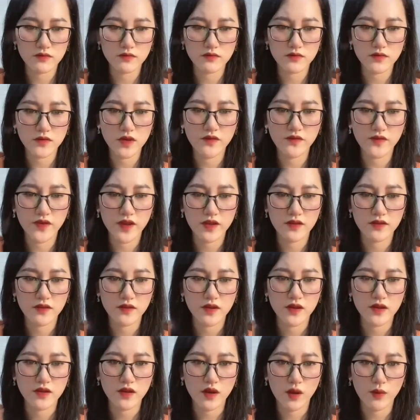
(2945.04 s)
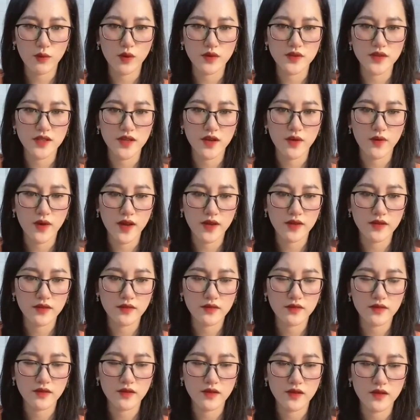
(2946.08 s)
Ngưng viên Không có gì đâu anh
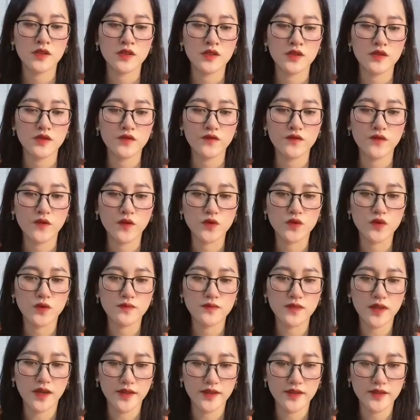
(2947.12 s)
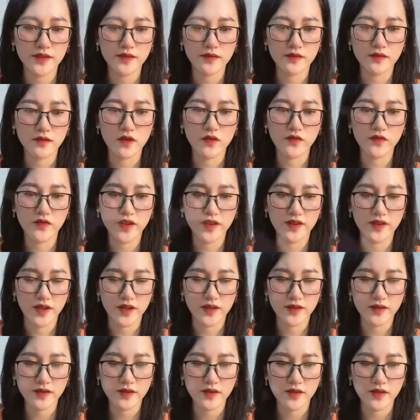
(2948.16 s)
Phù Dung thấy từ ngưng viên
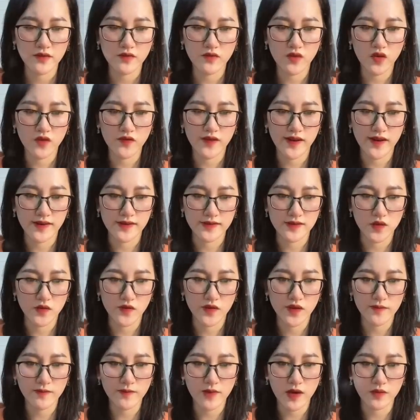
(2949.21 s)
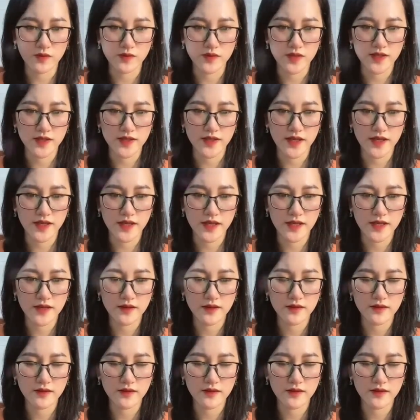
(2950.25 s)
đến Vội vàng giấu vết bỏng trên tay đi